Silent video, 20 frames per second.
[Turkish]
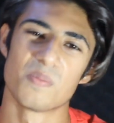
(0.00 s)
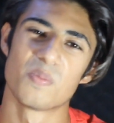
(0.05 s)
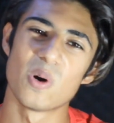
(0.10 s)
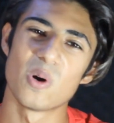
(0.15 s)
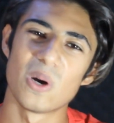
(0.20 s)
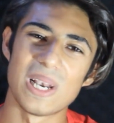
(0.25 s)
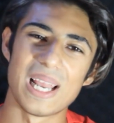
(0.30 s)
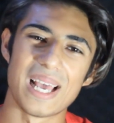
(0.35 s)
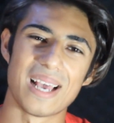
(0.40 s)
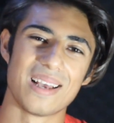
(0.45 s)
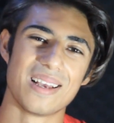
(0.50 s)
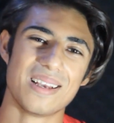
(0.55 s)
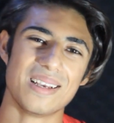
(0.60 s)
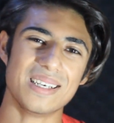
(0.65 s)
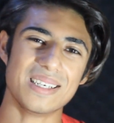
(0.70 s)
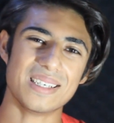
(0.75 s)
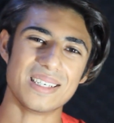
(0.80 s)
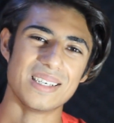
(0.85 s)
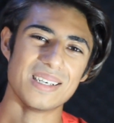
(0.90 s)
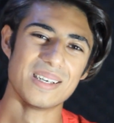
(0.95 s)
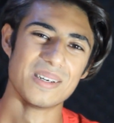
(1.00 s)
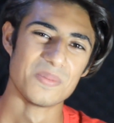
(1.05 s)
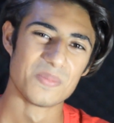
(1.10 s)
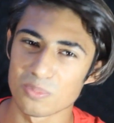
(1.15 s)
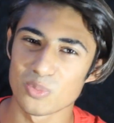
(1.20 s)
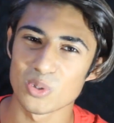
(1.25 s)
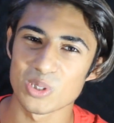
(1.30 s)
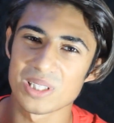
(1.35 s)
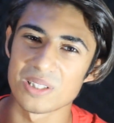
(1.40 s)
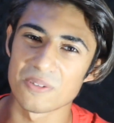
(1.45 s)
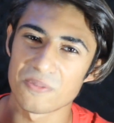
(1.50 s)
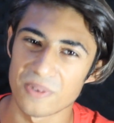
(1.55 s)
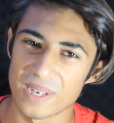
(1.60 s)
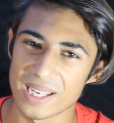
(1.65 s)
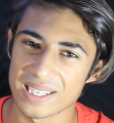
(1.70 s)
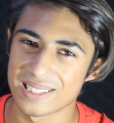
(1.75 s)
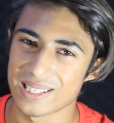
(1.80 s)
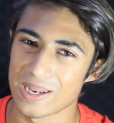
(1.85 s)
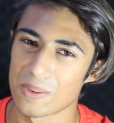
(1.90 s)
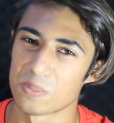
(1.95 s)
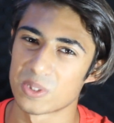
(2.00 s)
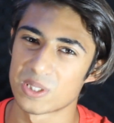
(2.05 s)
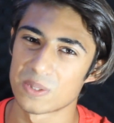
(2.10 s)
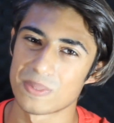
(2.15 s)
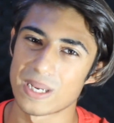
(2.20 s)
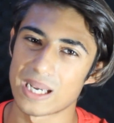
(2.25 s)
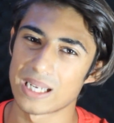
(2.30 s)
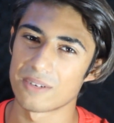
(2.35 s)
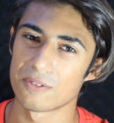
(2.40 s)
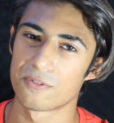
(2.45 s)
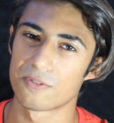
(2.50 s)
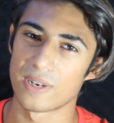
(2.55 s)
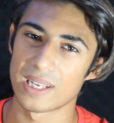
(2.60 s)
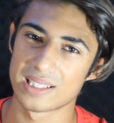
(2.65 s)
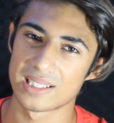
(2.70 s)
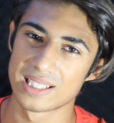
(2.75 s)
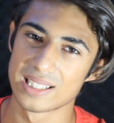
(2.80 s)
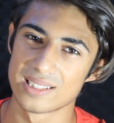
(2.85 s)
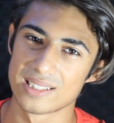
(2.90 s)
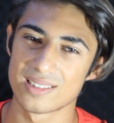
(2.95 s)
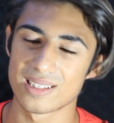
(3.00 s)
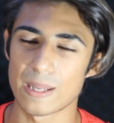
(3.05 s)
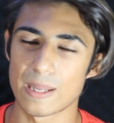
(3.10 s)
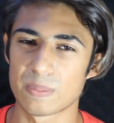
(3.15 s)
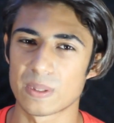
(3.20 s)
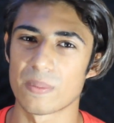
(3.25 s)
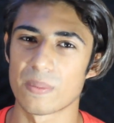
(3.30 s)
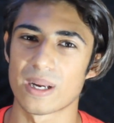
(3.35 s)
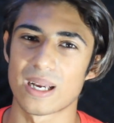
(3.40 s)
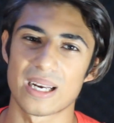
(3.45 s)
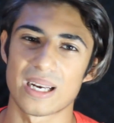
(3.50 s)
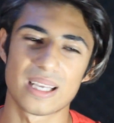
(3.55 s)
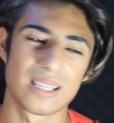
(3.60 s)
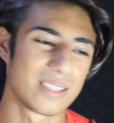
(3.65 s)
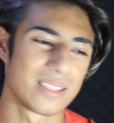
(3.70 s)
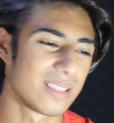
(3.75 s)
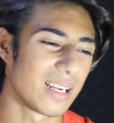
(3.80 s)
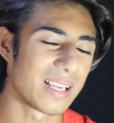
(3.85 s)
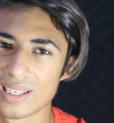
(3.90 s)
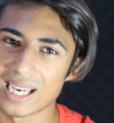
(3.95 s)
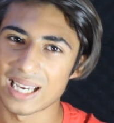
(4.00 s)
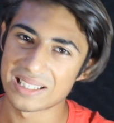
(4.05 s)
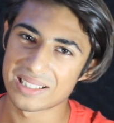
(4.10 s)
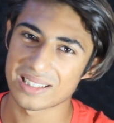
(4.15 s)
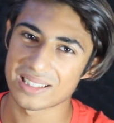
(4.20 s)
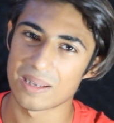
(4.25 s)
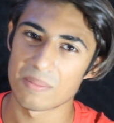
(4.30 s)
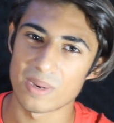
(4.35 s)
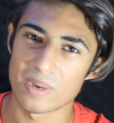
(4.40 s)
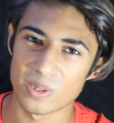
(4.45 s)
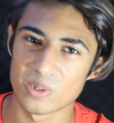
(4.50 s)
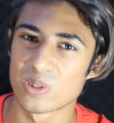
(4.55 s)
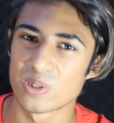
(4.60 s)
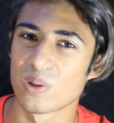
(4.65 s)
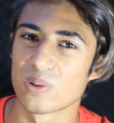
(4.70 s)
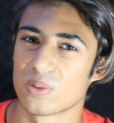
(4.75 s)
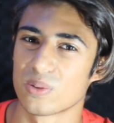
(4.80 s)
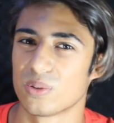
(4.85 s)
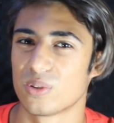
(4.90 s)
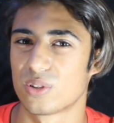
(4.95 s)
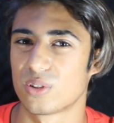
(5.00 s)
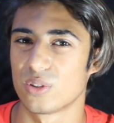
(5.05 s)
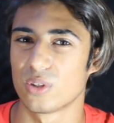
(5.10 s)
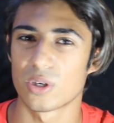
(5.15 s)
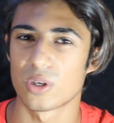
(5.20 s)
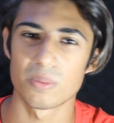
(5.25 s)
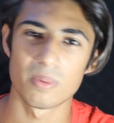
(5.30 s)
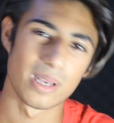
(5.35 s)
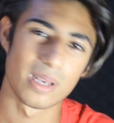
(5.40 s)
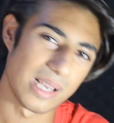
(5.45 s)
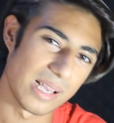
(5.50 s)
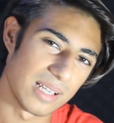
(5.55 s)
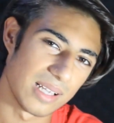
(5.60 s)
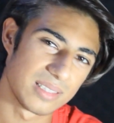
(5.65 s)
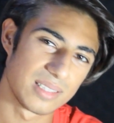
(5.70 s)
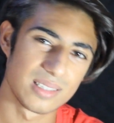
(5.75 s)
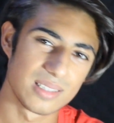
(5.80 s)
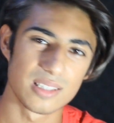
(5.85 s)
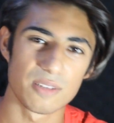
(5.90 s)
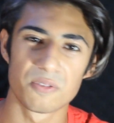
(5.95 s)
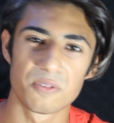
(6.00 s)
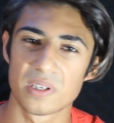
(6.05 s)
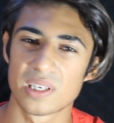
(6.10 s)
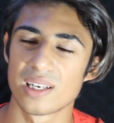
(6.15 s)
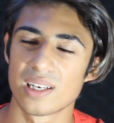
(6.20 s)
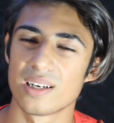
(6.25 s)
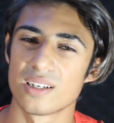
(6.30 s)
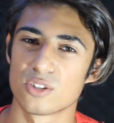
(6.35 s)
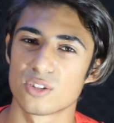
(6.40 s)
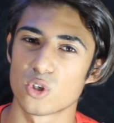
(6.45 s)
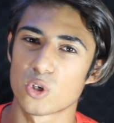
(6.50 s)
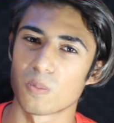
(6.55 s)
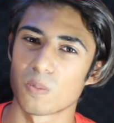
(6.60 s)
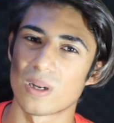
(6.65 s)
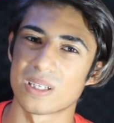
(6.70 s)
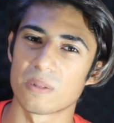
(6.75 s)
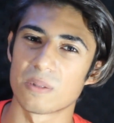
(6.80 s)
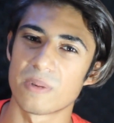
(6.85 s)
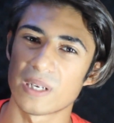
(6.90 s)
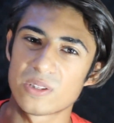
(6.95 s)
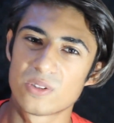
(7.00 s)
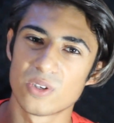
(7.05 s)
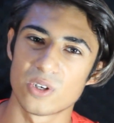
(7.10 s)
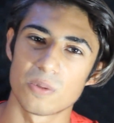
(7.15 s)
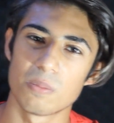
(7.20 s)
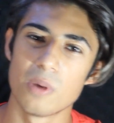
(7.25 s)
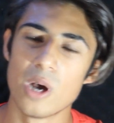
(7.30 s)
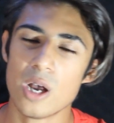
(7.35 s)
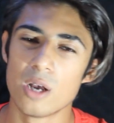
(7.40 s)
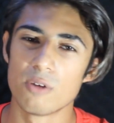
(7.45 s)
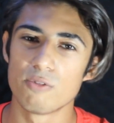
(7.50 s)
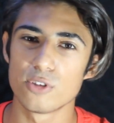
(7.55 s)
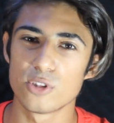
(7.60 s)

Böyle Burada da flex yapmışım yani flex hızlı rap demek arkadaşlar. Gerçekten ben güzel olduğunu düşünüyorum. Ee, sizin de fikirlerinizi yorumlarda bekliyorum.